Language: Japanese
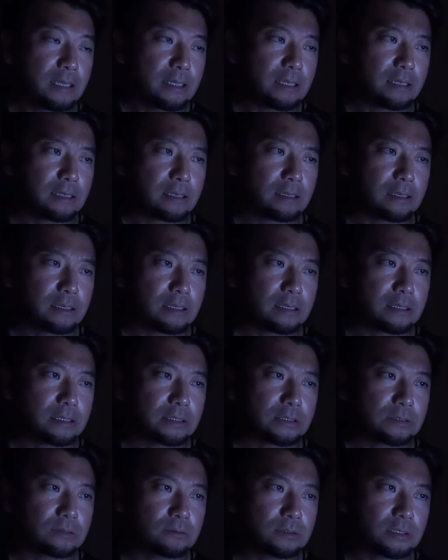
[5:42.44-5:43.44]

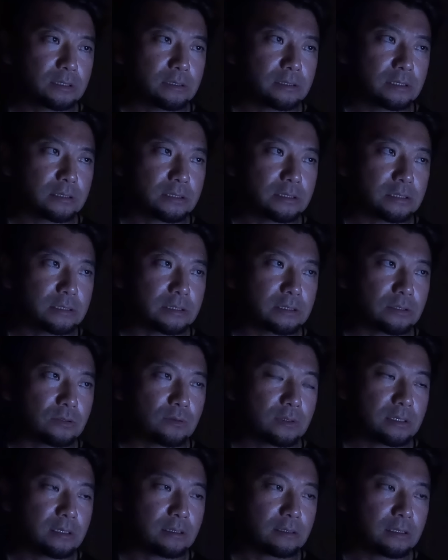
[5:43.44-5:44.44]
えー、正直な話、
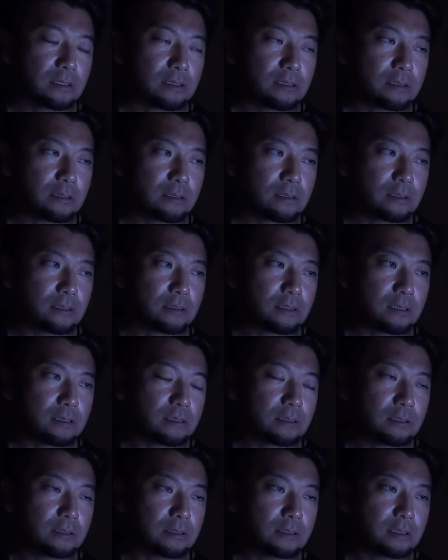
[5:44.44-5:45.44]
これだけ
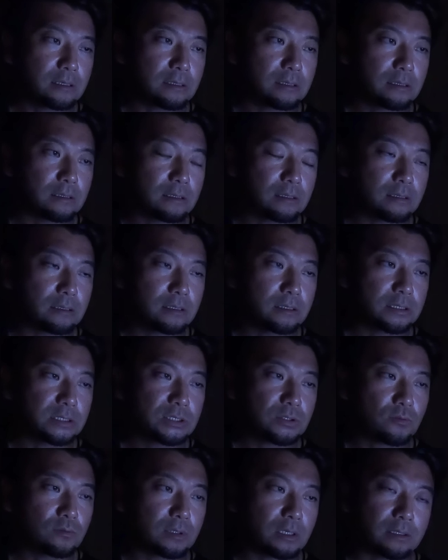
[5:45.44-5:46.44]
ね、えー、
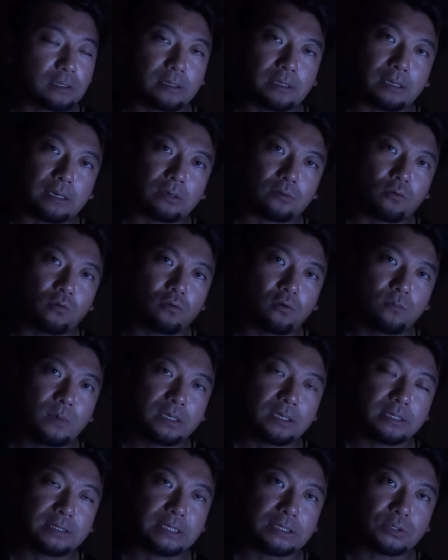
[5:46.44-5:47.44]
事故だったらここ
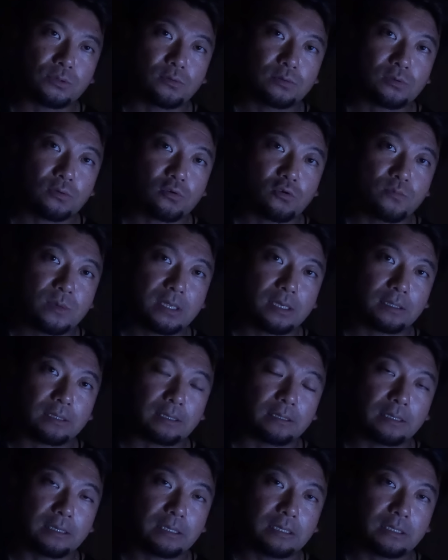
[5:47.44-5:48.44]
までじゃ消息を目なっ
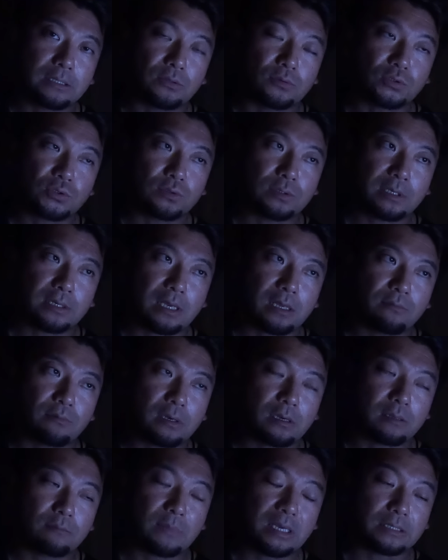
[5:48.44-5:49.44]
てね、途中で会
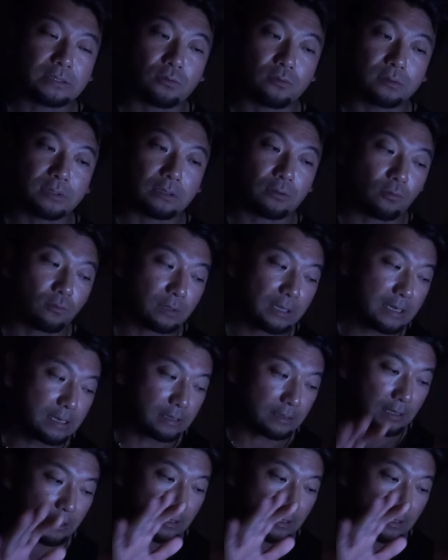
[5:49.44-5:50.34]
話がまあ途絶え